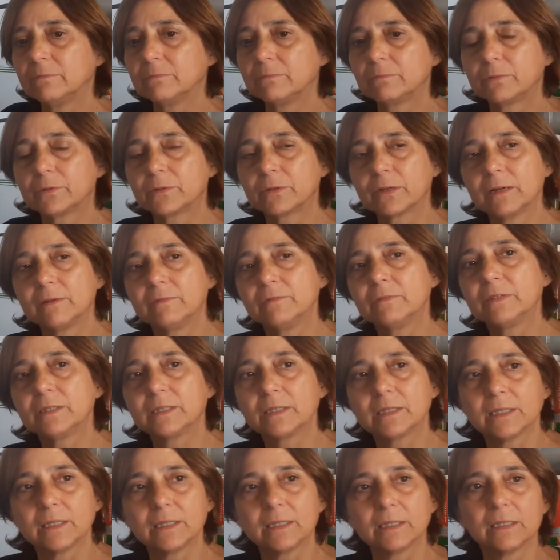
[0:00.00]
pour
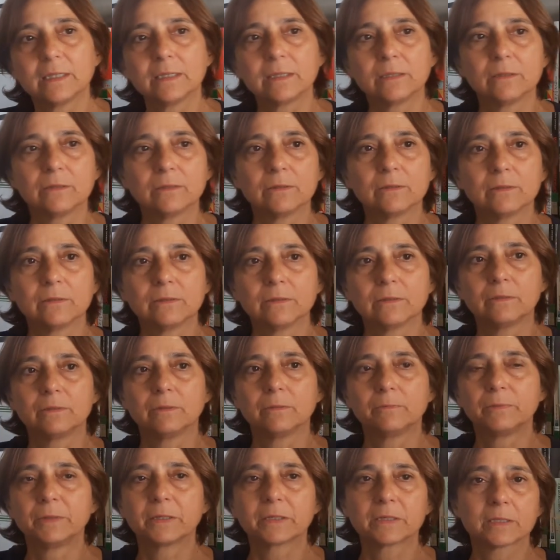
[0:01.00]
inviter de,
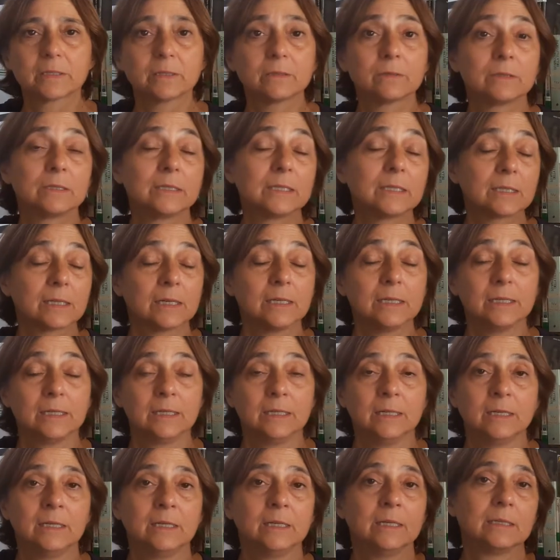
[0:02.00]
personnes d'Italie,
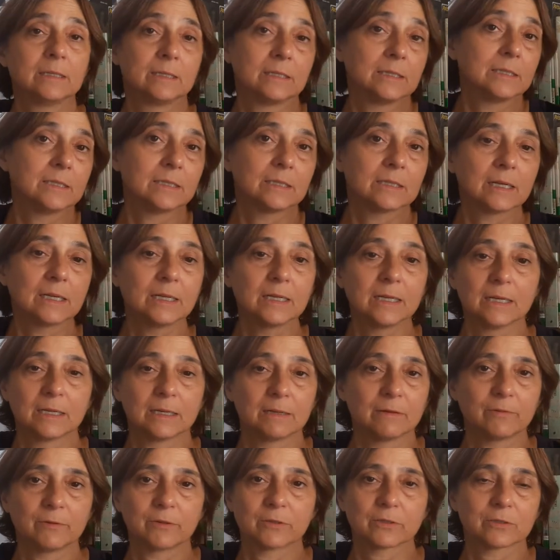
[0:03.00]
des
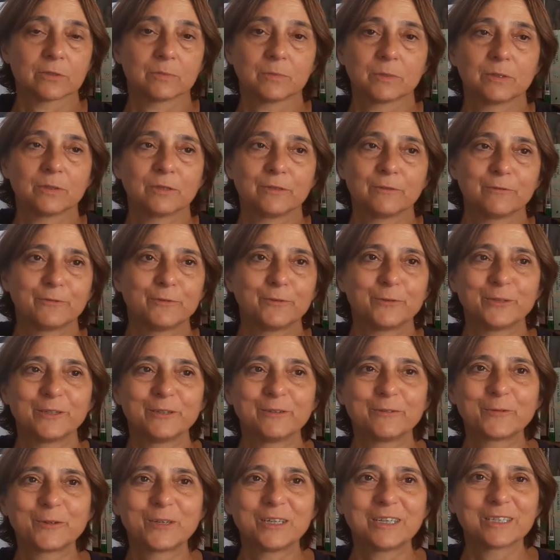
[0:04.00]
Italiens forcément. Il faut
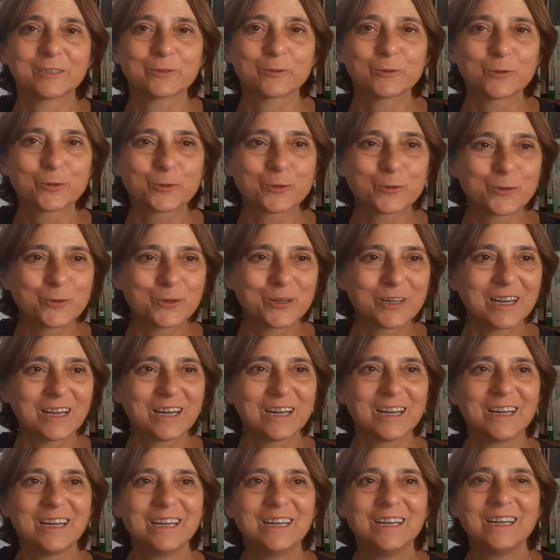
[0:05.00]
y avoir toujours
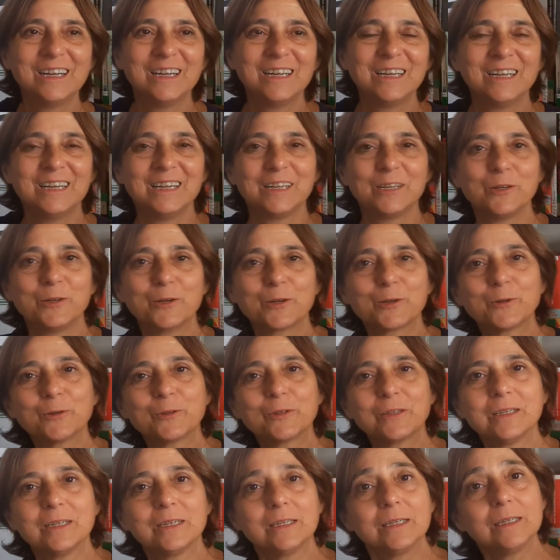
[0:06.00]
le
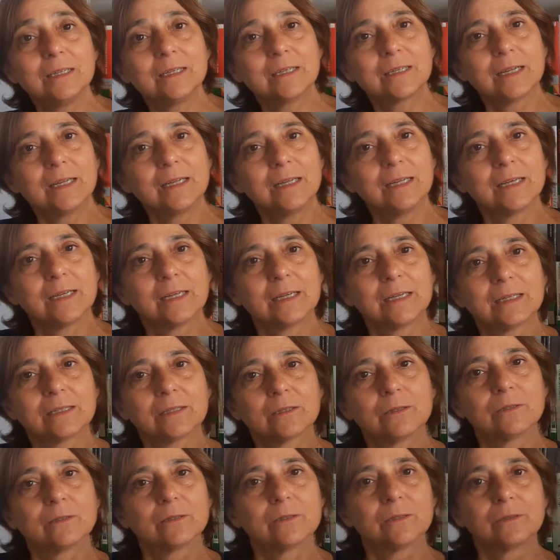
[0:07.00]
côté italien
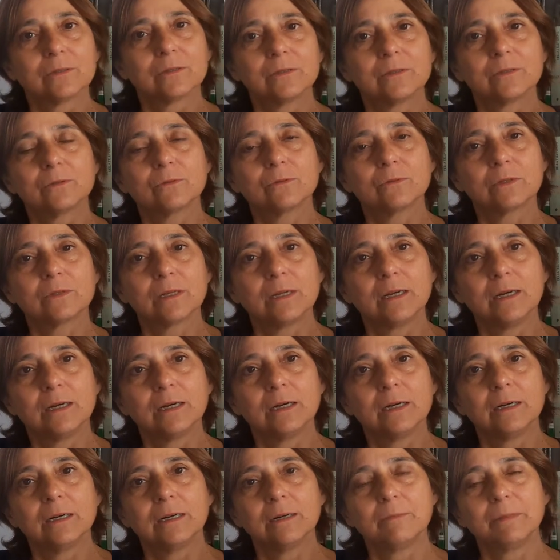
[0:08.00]
de, de toute
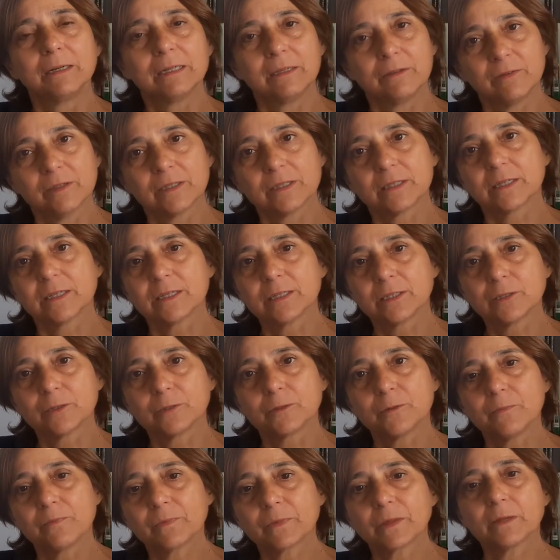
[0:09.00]
la manifestation.
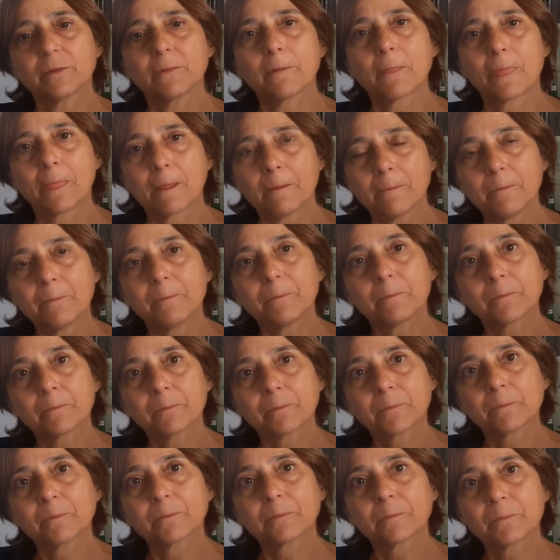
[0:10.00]
C'est comme ça que vous êtes en
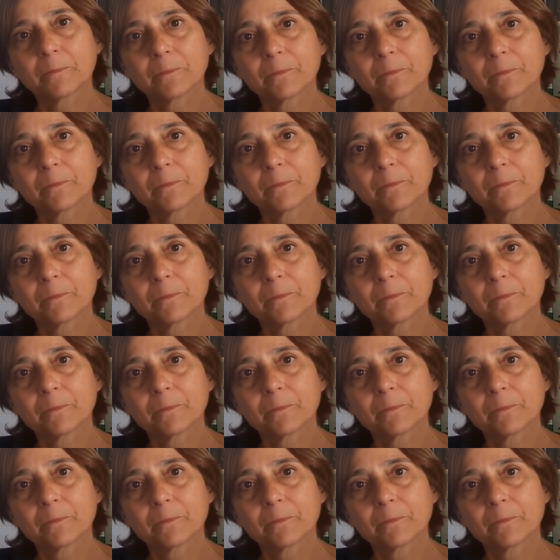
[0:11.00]
partenariat